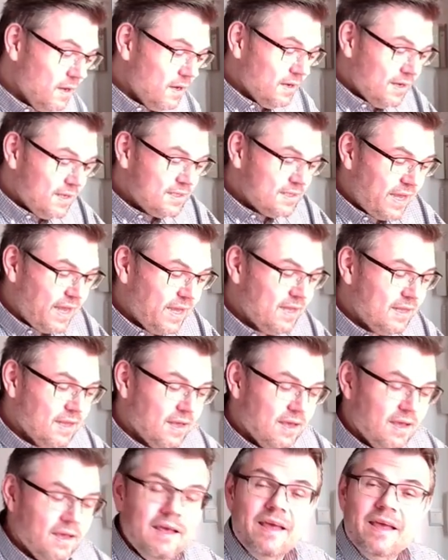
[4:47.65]
Das, hängt,
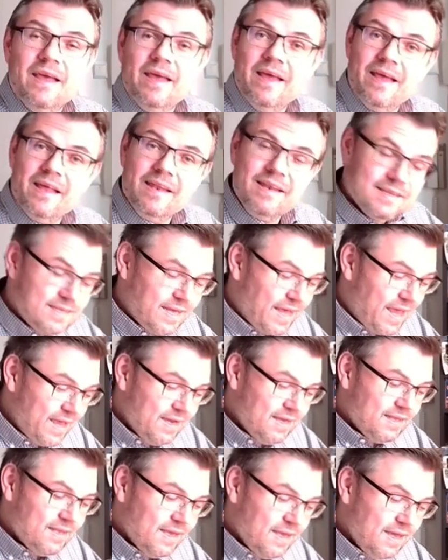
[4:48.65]
das
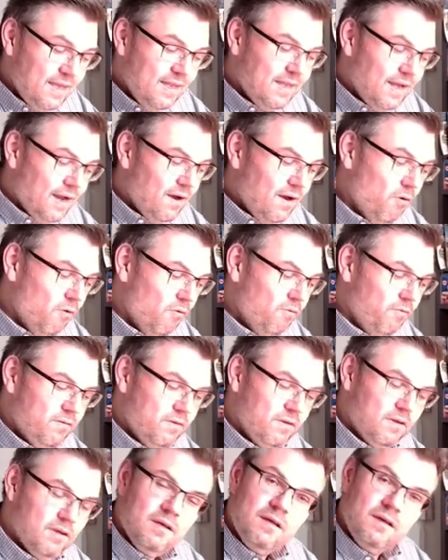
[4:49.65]
hängt in der Luft.
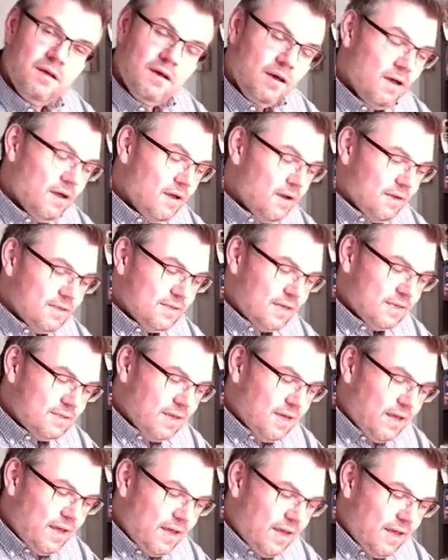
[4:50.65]
Ja? Das heißt,
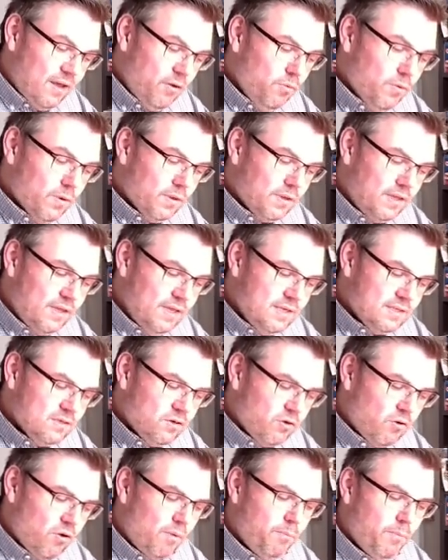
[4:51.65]
über diesen
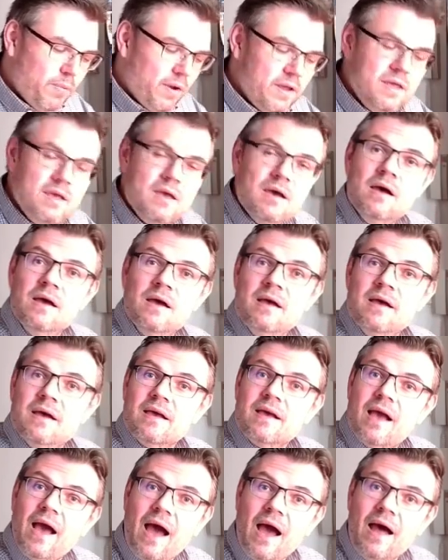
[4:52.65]
Körper hier
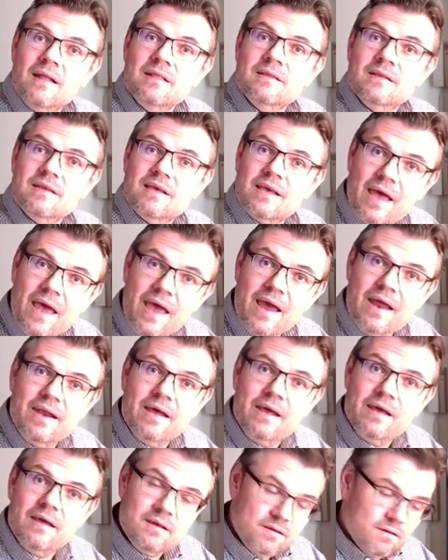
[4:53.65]
kann
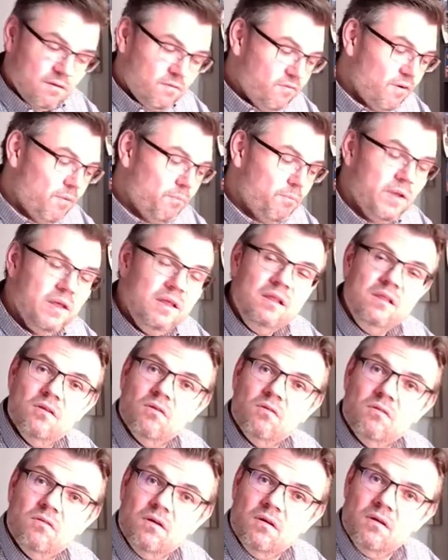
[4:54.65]
keine
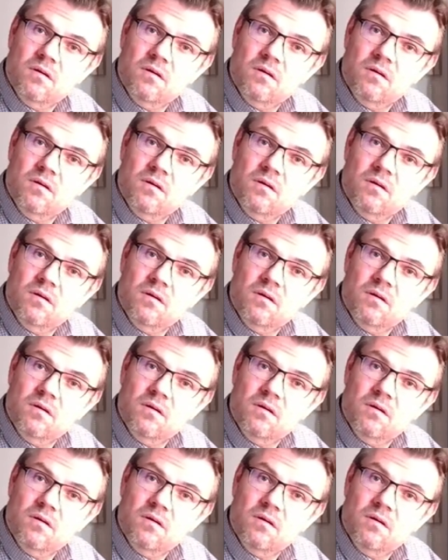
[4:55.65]
Erdverbindung.